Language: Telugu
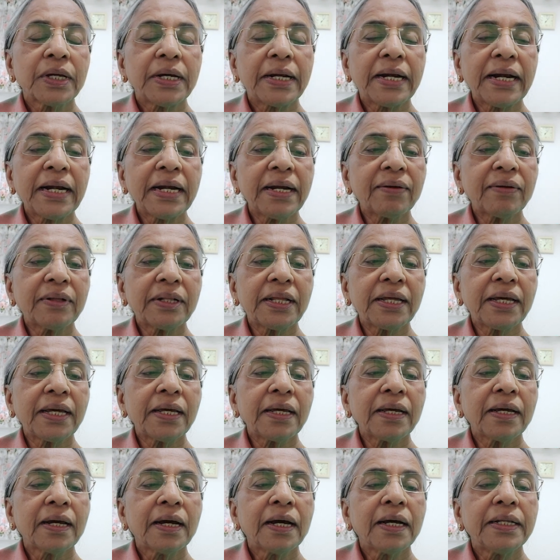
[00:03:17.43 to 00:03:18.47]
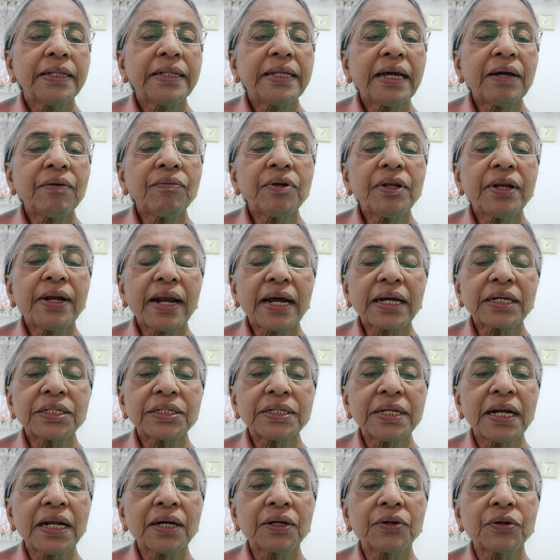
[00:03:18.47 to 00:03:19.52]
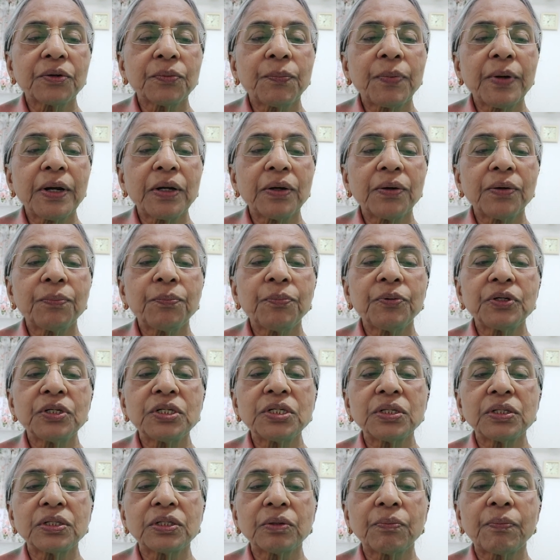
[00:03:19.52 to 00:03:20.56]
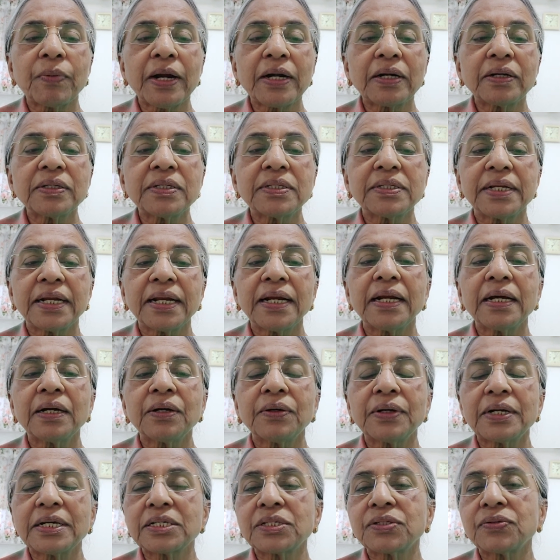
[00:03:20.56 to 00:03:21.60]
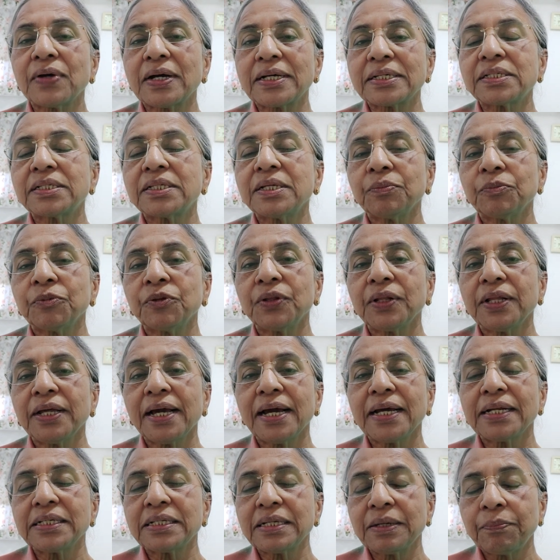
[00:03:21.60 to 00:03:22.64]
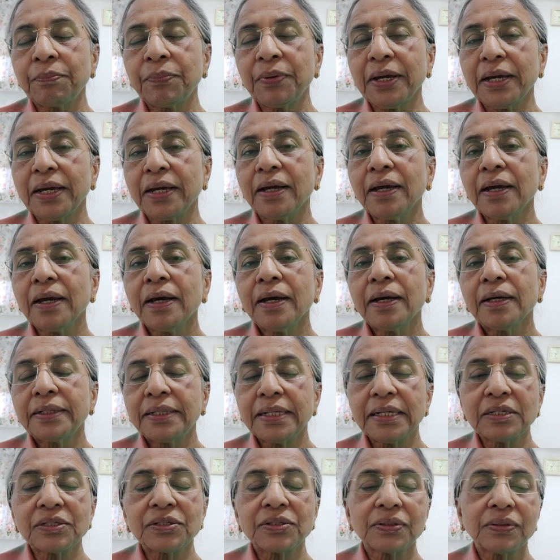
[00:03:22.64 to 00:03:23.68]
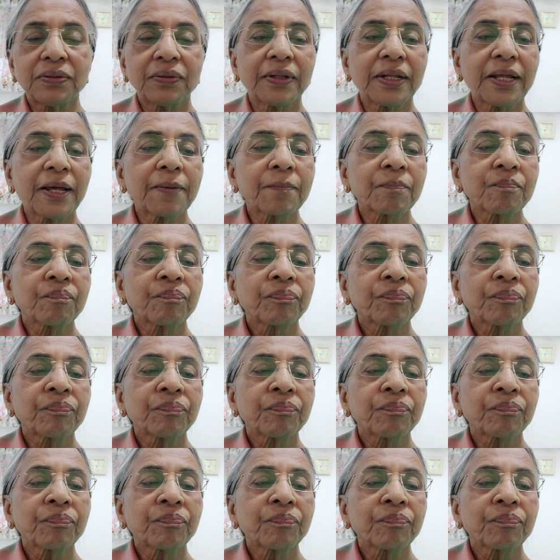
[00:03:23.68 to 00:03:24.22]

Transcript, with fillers: రెండవది దేవుని రక్షణ కృపలో పురుషులతో పాటు స్త్రీలకు కూడా స్వాస్థ్యం ఉంది అని చెప్పి తెలుస్తుంది